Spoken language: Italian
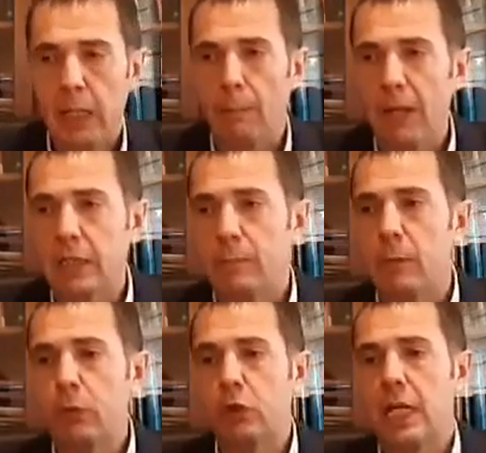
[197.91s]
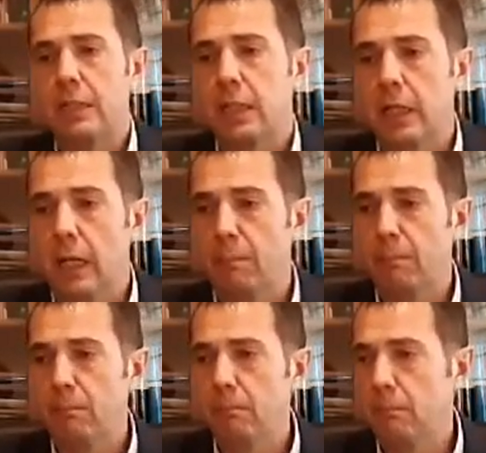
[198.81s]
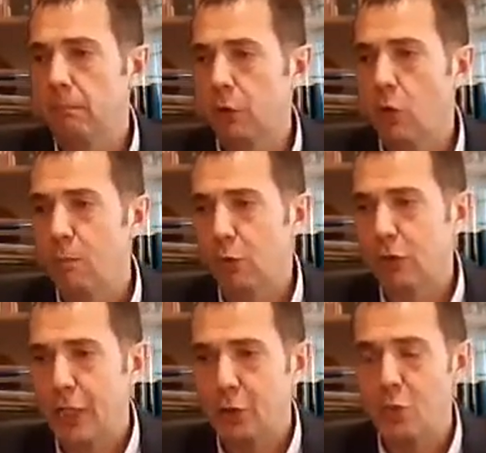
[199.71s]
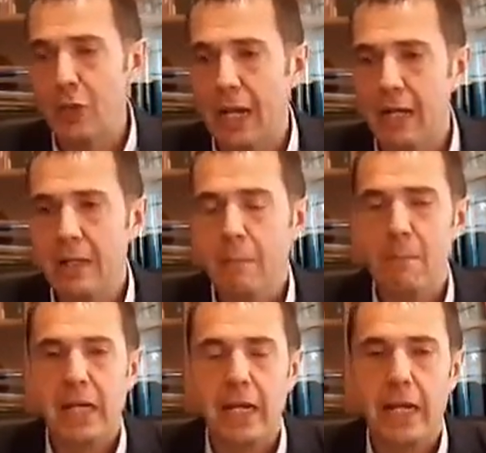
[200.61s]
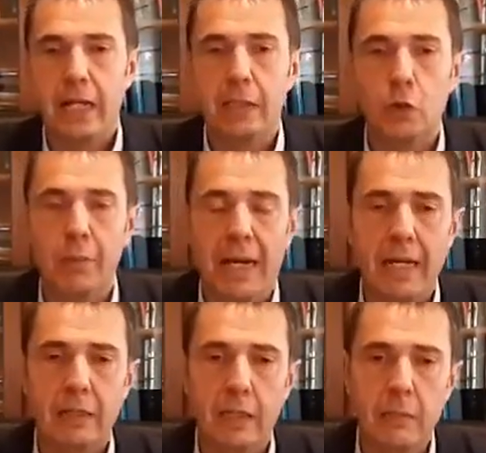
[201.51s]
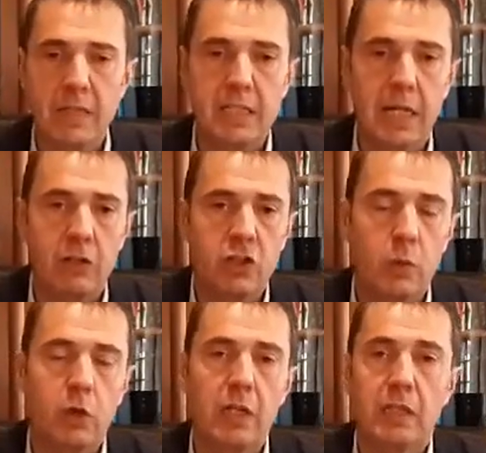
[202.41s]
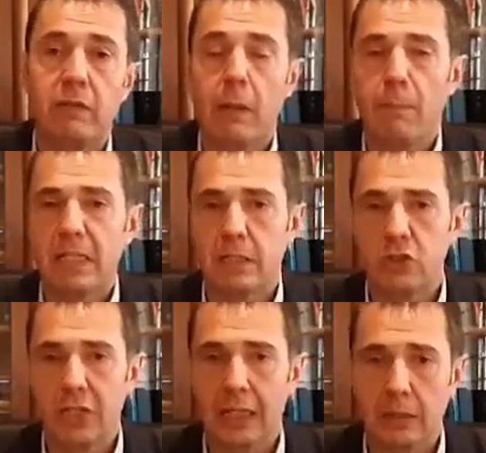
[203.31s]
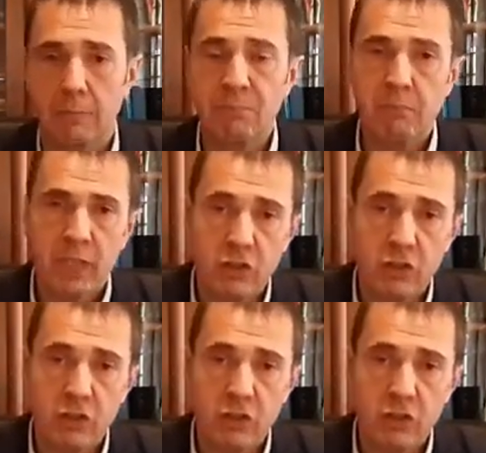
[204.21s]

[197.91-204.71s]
La parte più importante che ha comportato una marea di domande, e di messaggi, è quella relativa alle passeggiate.